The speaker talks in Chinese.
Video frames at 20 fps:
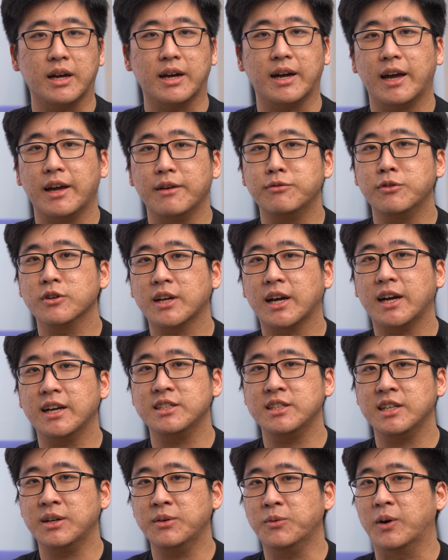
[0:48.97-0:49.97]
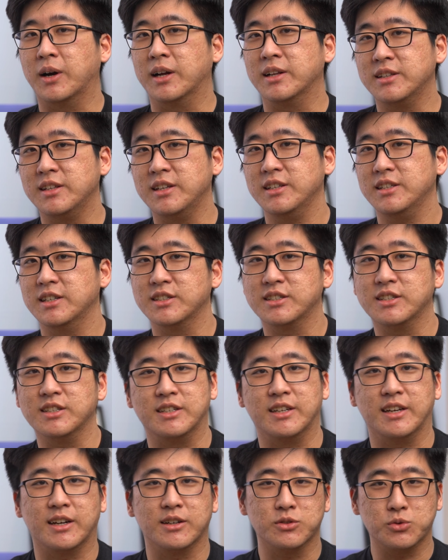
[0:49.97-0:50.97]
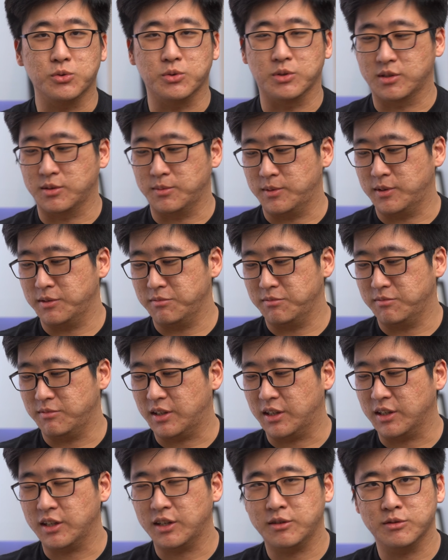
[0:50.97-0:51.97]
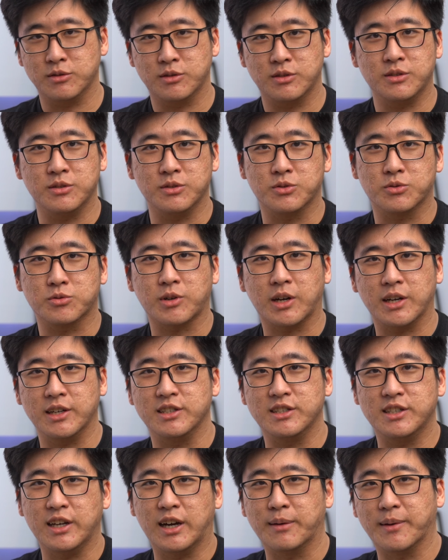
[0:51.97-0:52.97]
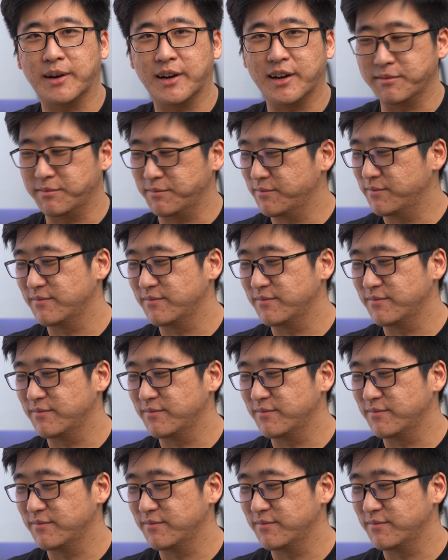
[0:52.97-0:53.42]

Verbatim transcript: iPhone 开箱完第一件事情要做什么？难道是摔一下吗？